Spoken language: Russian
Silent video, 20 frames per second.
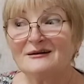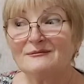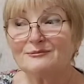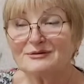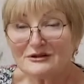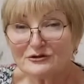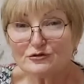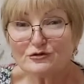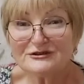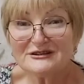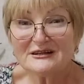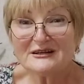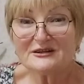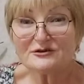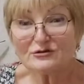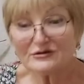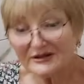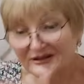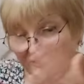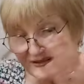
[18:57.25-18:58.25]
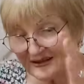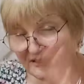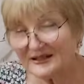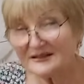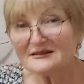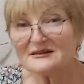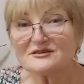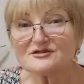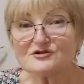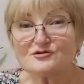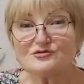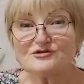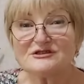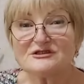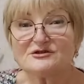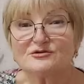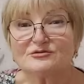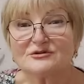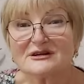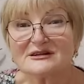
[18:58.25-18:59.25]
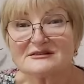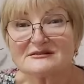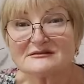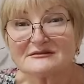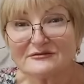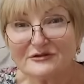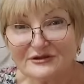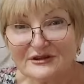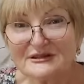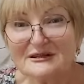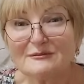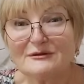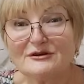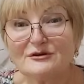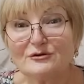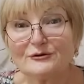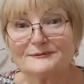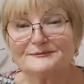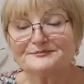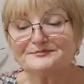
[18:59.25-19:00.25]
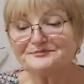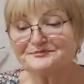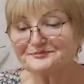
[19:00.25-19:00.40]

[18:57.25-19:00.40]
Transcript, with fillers: Продукты, которые конкретно растут здесь у нас. Вот это мое.